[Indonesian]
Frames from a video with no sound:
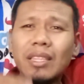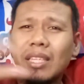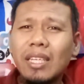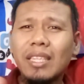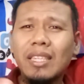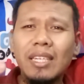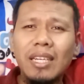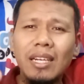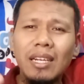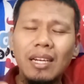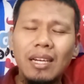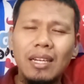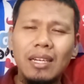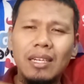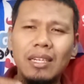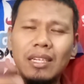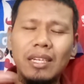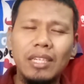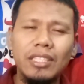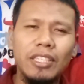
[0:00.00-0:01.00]
titel
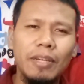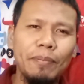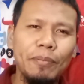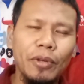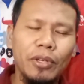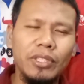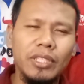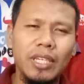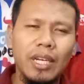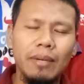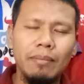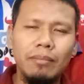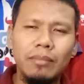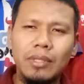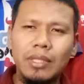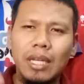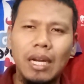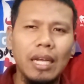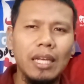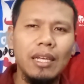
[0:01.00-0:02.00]
Liga Champions ya.
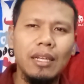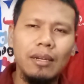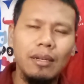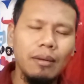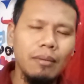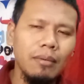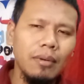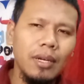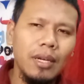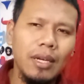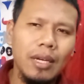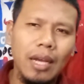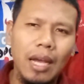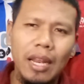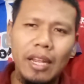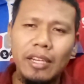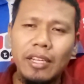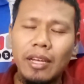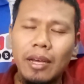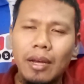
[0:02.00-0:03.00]
Terakhir eh,
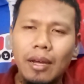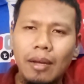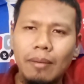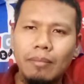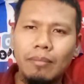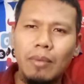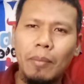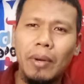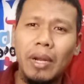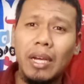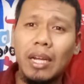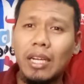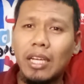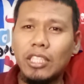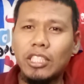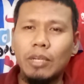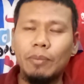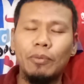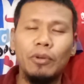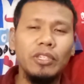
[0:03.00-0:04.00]
kali dia memenangkan
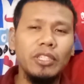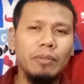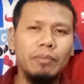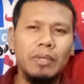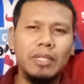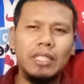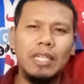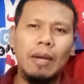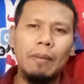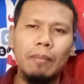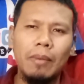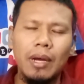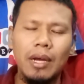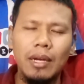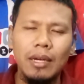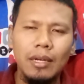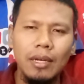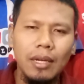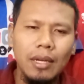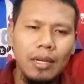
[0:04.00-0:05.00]
Liga Champions
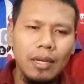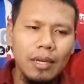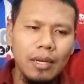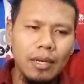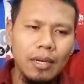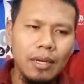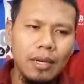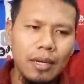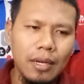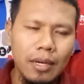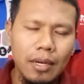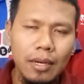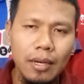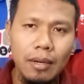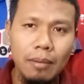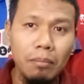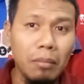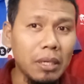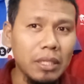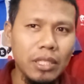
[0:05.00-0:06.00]
bersama
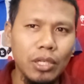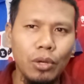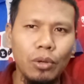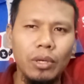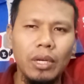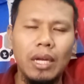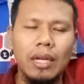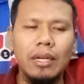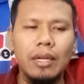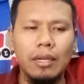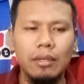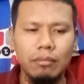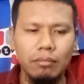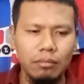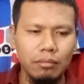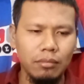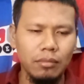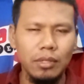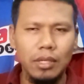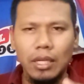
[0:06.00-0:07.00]
uh, Barcelona
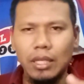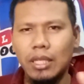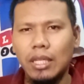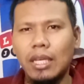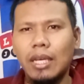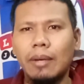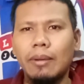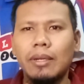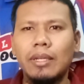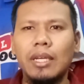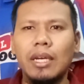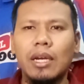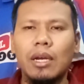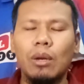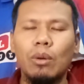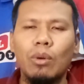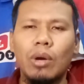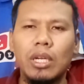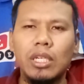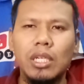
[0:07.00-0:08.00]
dan ketika dia
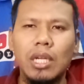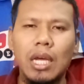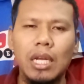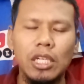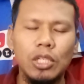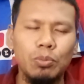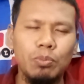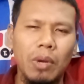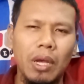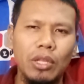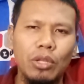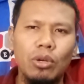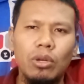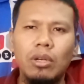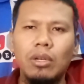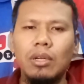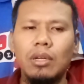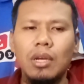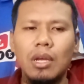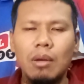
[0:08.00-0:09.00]
keluar dari
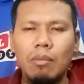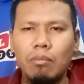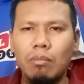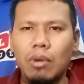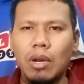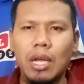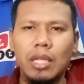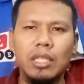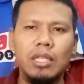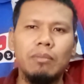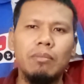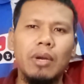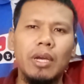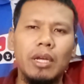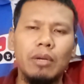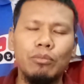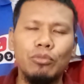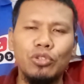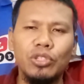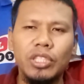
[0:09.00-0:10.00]
Spanyol melatih
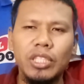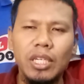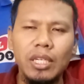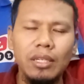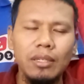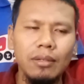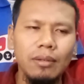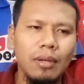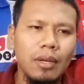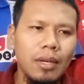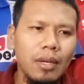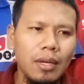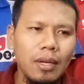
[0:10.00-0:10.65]
Bayern Munchen